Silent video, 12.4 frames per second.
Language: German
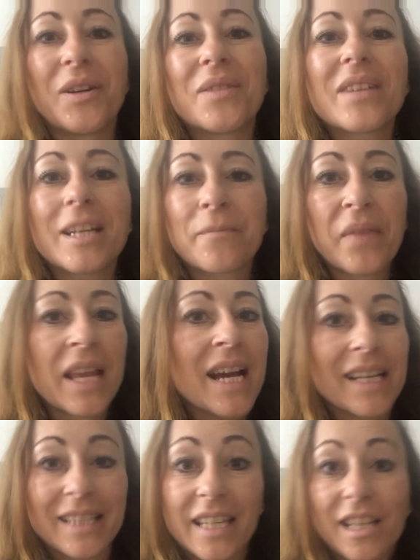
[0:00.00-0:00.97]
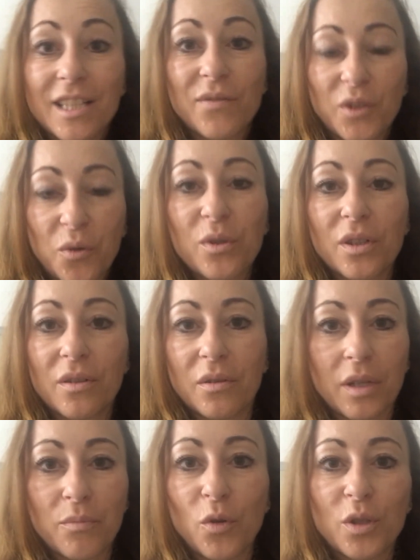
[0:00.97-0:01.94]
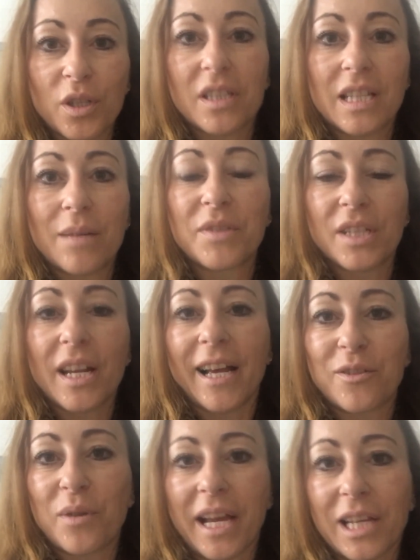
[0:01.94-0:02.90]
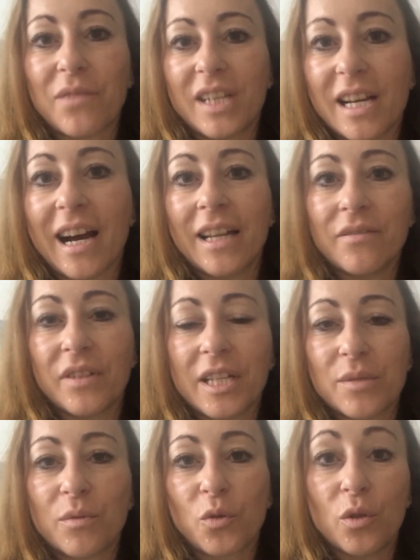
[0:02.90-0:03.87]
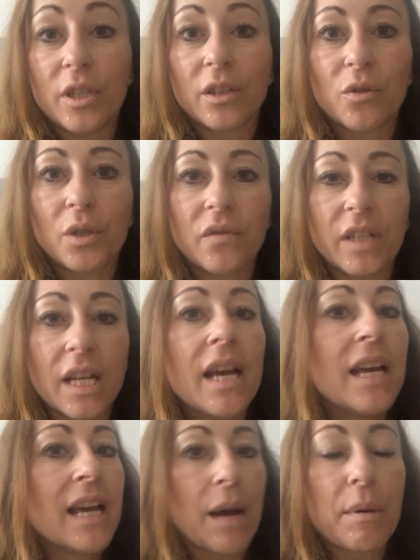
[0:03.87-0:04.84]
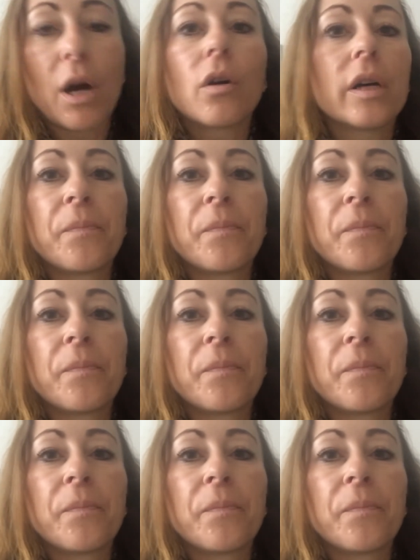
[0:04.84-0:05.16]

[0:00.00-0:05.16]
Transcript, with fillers: von wegen, nicht jedes äh, Gemüse ist in dem Sinne also eigentlich vegan, wenn das mit Gülle gedüngt wird. Aber auch